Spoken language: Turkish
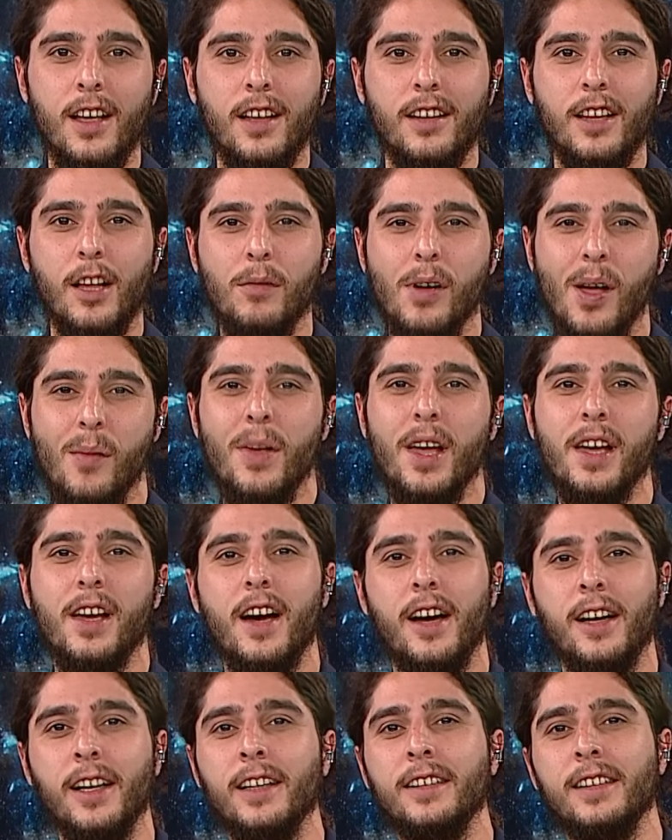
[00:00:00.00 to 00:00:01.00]
tamamen
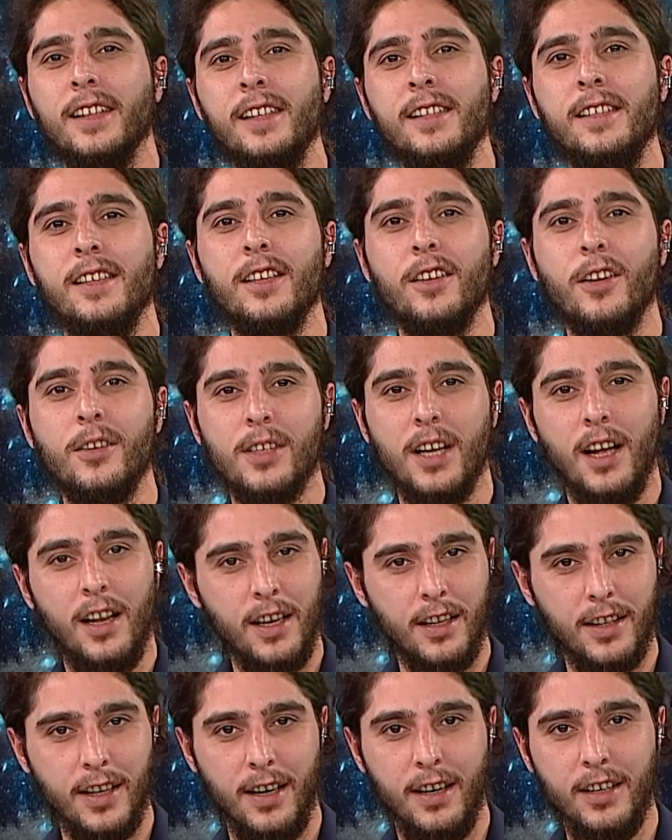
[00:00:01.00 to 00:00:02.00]
karakteristik
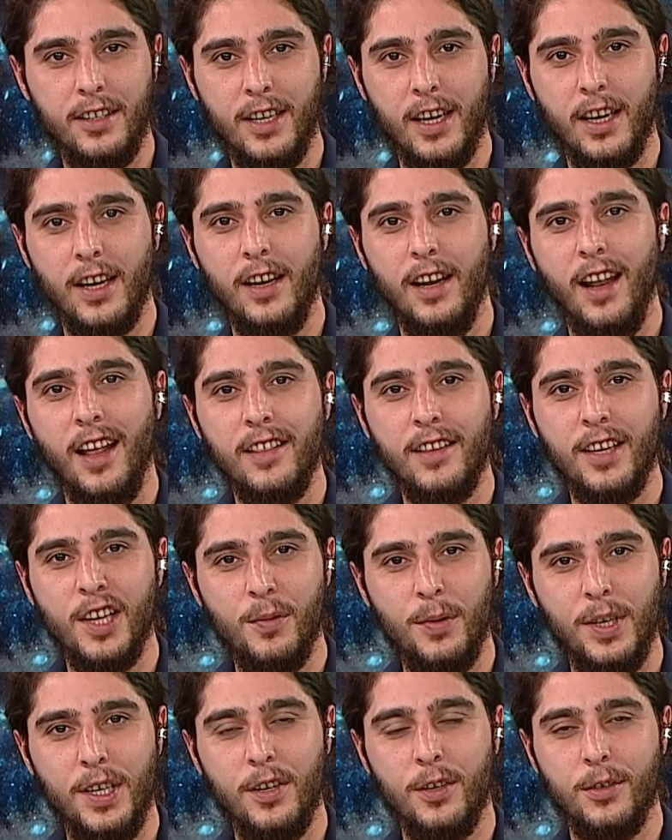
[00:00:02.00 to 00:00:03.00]
özelliklerini
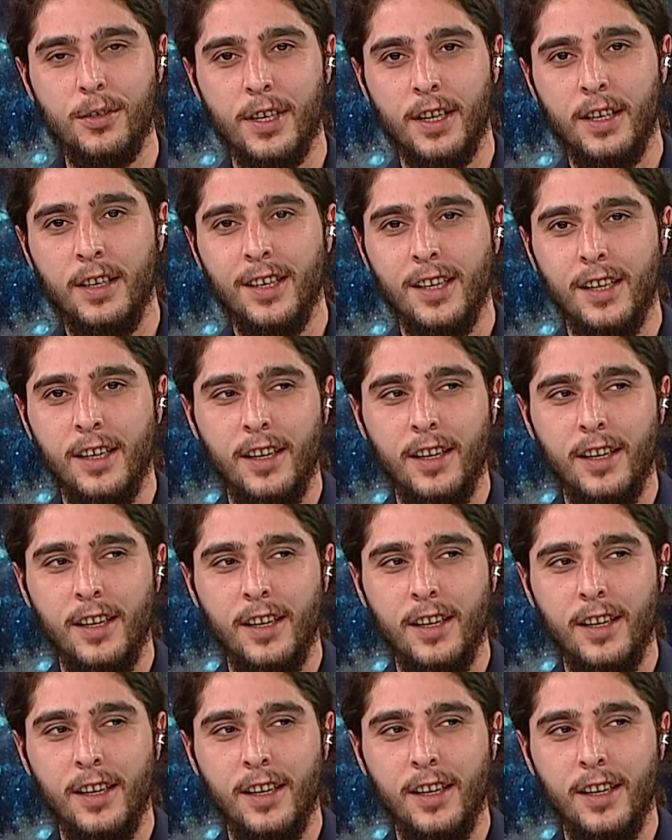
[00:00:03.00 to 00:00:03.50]
şekillendirebiliyorsa